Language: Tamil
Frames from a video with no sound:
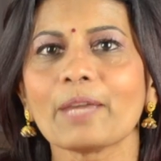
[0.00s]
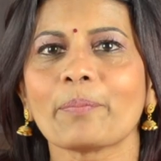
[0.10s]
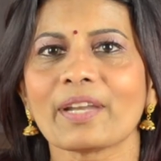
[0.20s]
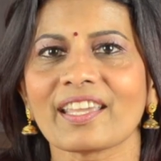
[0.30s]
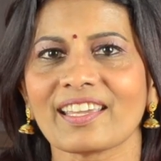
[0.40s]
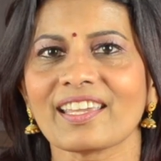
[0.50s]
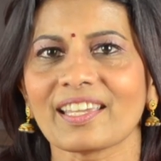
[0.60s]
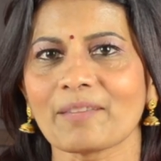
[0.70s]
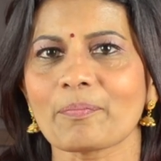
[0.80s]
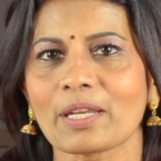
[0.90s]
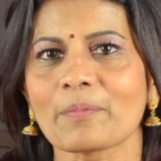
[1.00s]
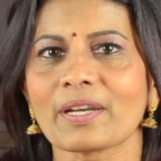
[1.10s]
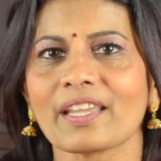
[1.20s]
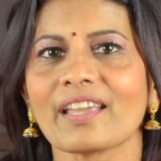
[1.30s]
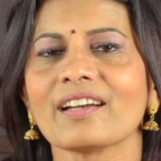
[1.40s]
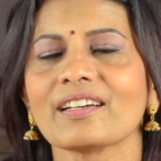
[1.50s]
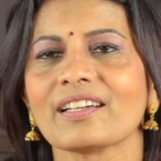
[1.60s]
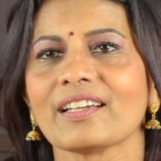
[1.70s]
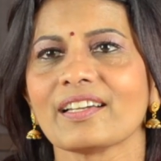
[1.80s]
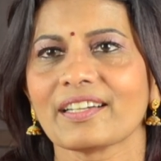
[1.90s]
இப்படியே படிப்படியாக
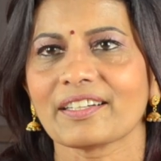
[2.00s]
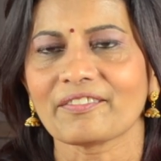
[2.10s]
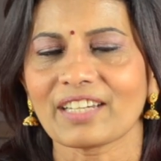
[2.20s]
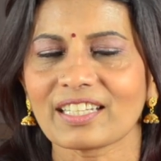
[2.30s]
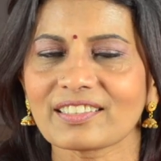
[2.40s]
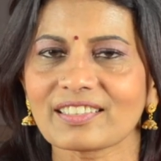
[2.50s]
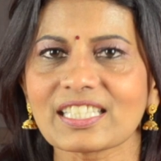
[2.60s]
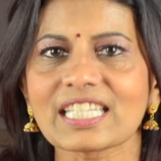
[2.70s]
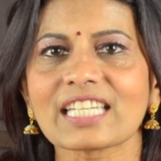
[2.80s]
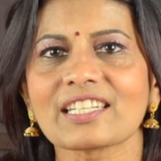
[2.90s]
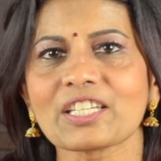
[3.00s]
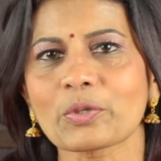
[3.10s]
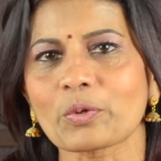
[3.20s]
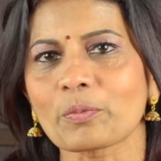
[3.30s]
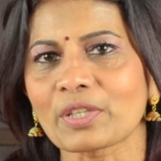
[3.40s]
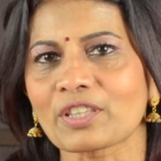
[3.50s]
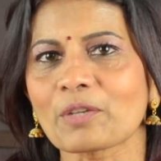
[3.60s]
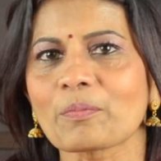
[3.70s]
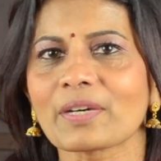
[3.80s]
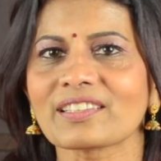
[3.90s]
வேலை செஞ்சுக்கிட்டு
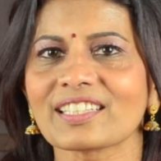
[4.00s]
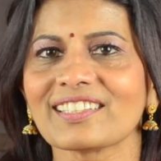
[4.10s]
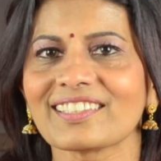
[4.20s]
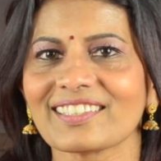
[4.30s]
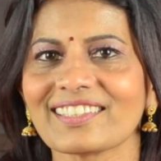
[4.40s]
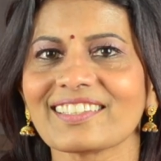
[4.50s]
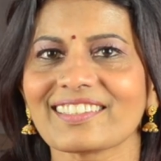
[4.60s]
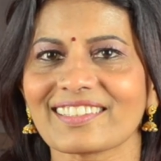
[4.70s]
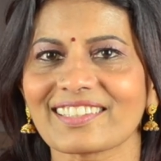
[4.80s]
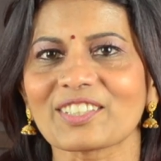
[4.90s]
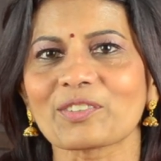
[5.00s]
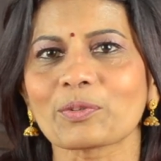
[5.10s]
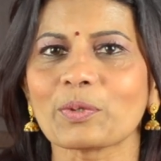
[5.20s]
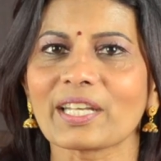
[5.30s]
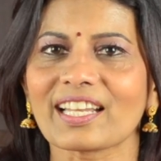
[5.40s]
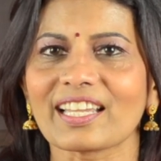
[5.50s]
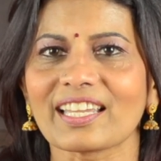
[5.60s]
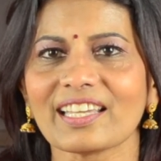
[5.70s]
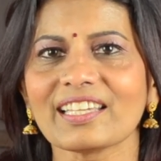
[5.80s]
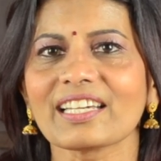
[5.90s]
குடும்பத்தையும் பார்த்துக்கிட்டு அந்த
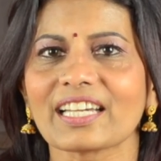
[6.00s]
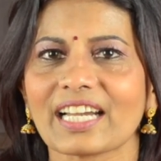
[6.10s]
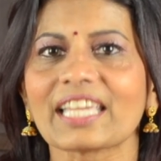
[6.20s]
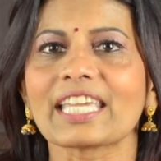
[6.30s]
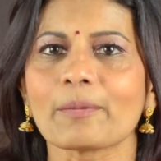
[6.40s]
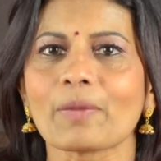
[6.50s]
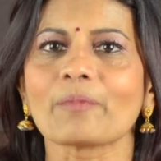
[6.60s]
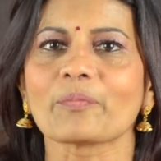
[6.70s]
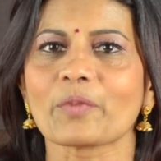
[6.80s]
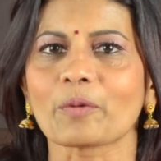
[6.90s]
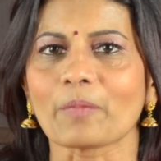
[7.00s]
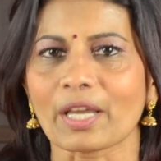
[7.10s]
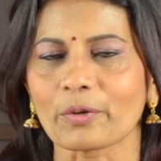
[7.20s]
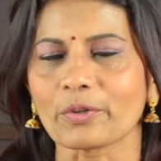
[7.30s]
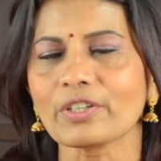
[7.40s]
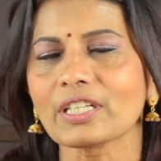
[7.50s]
சூழ்நிலையில் ஐ கேம் அப் ஆன் மை ஓன்